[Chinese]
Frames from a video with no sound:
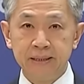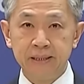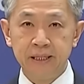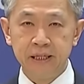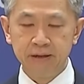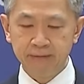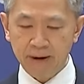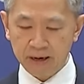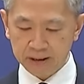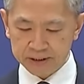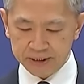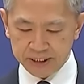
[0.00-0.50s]

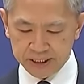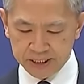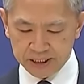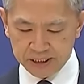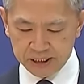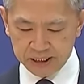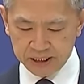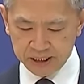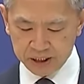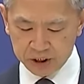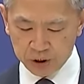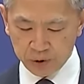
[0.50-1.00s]
希望
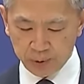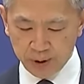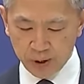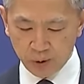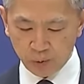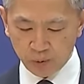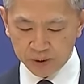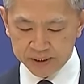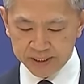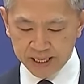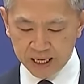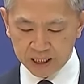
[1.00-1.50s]
G7 成
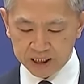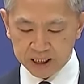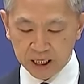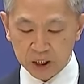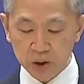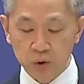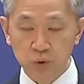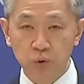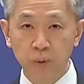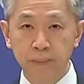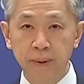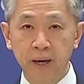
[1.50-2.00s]
员国将
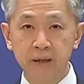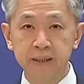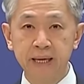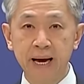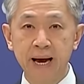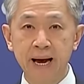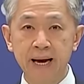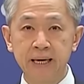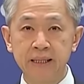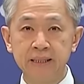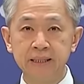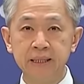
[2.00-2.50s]
上述表
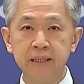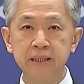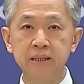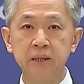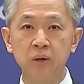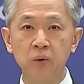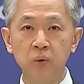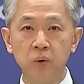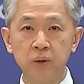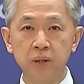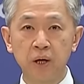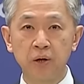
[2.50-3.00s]
态真
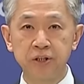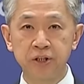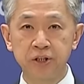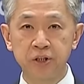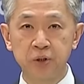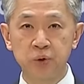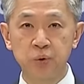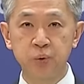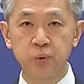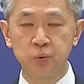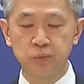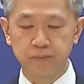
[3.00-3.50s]
正落到
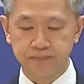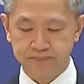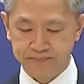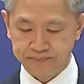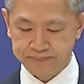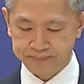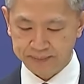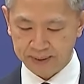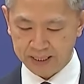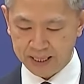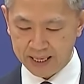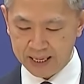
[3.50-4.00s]
实处，
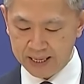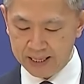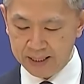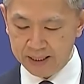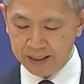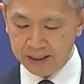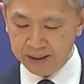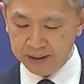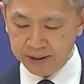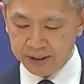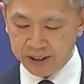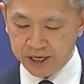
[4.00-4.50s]

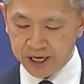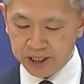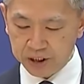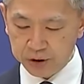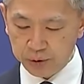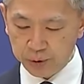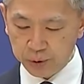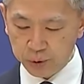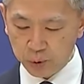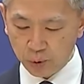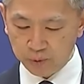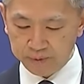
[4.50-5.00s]
切
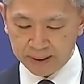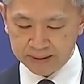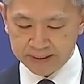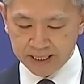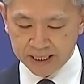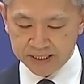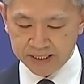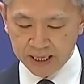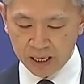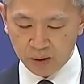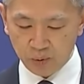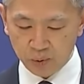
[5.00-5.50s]
实与中方
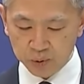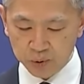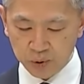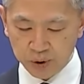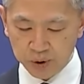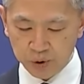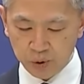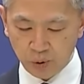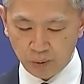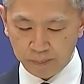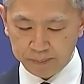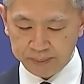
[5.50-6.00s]
在相互
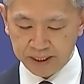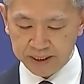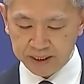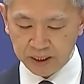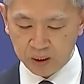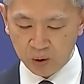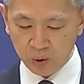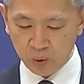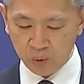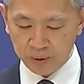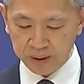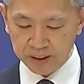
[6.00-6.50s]
尊重、平
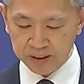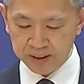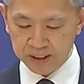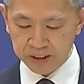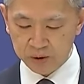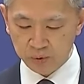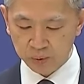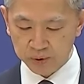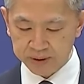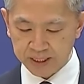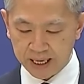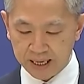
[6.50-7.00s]
等互利的
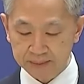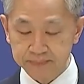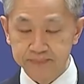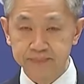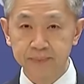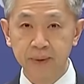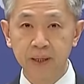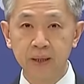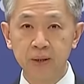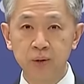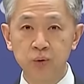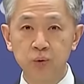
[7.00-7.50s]
基础上，
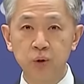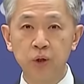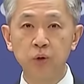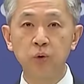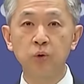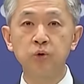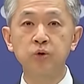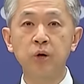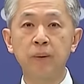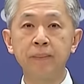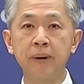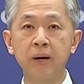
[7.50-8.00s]
推
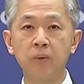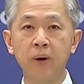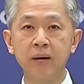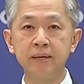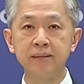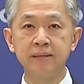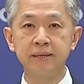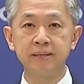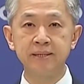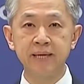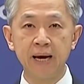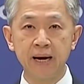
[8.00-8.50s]
动双边
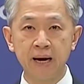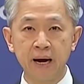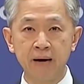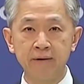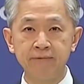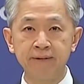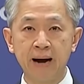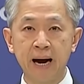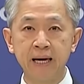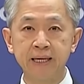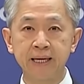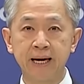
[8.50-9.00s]
关系健
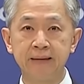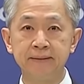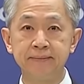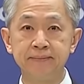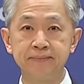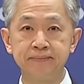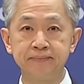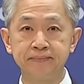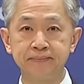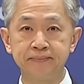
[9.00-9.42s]
康发展。